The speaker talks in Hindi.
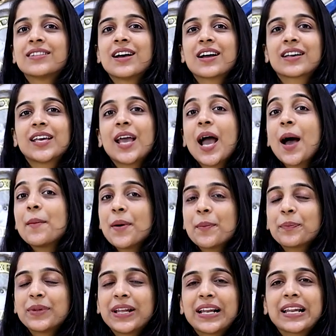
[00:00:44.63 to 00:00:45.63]
ताकि आप
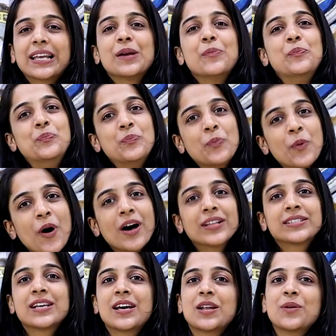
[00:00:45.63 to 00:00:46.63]
अपने लिए
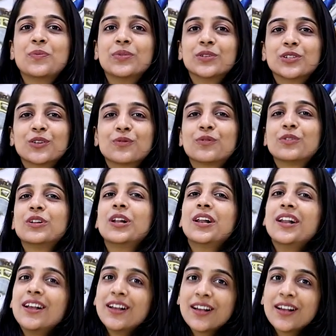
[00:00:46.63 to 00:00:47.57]
बहुत सारे ब्यूटीफुल